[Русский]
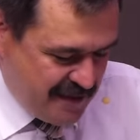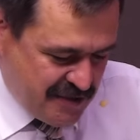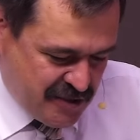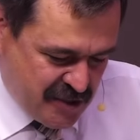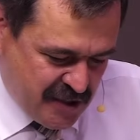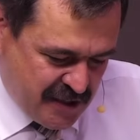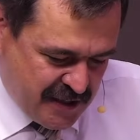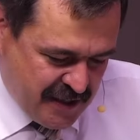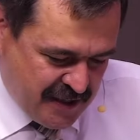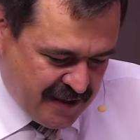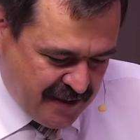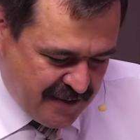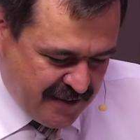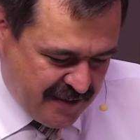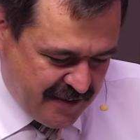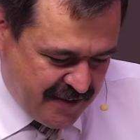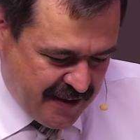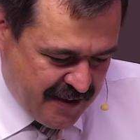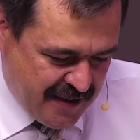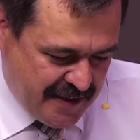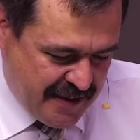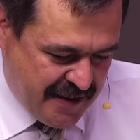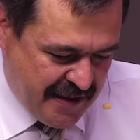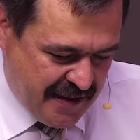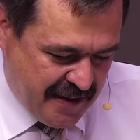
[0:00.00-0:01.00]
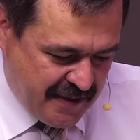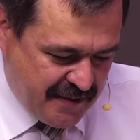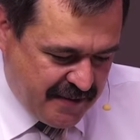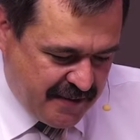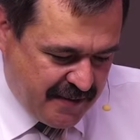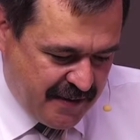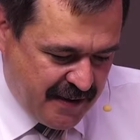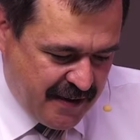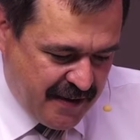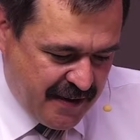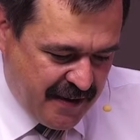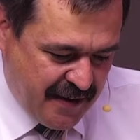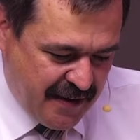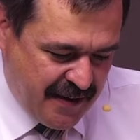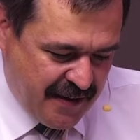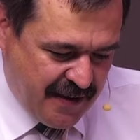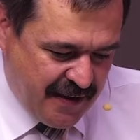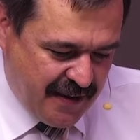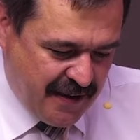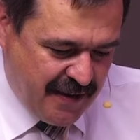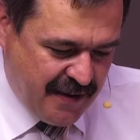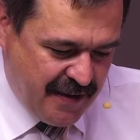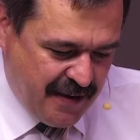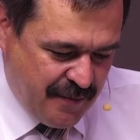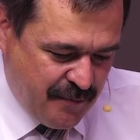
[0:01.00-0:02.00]
14 а, текст
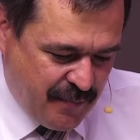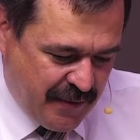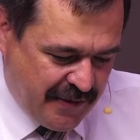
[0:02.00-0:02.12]
и